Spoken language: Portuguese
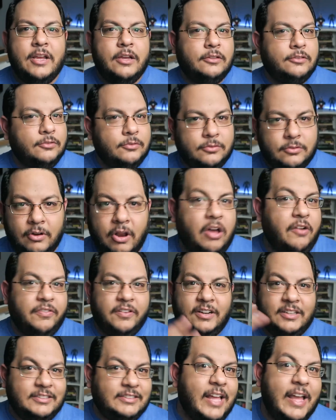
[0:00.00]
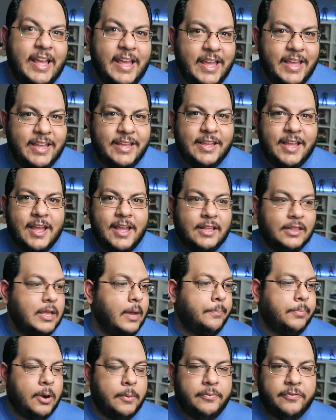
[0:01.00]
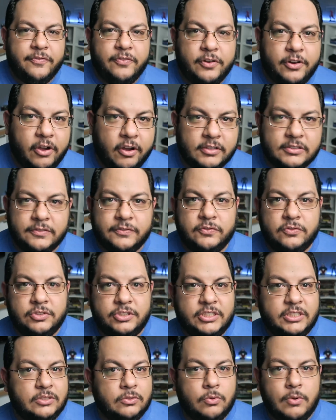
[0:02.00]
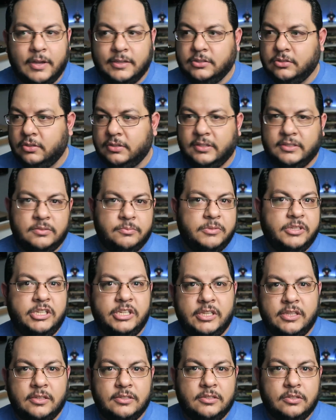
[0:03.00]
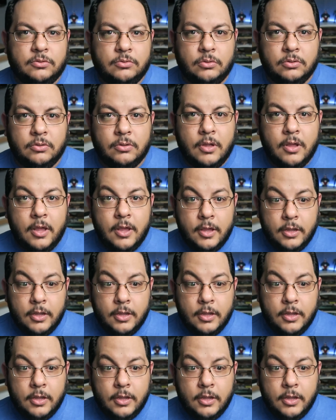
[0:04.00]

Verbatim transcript: Do Lovely Day, da própria Furiosa fugindo com as outras meninas e tudo.